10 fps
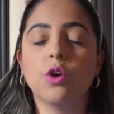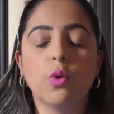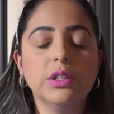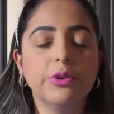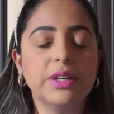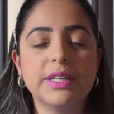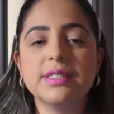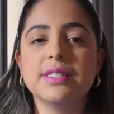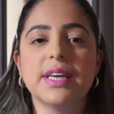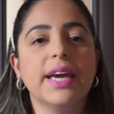Quando eu
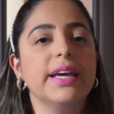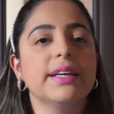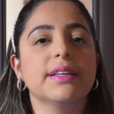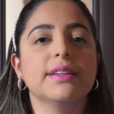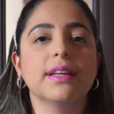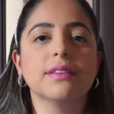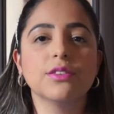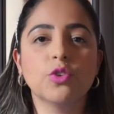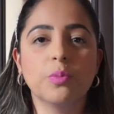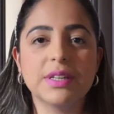iniciei
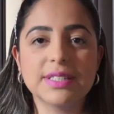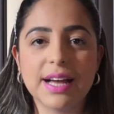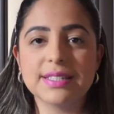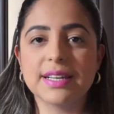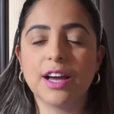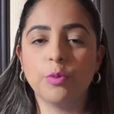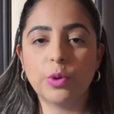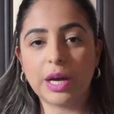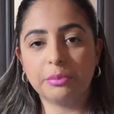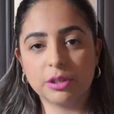tentando começar a secar o
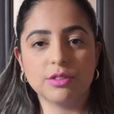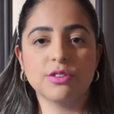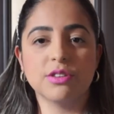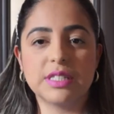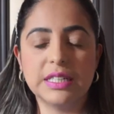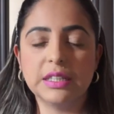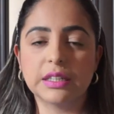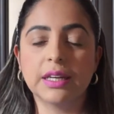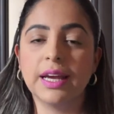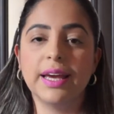meu cabelo sozinha,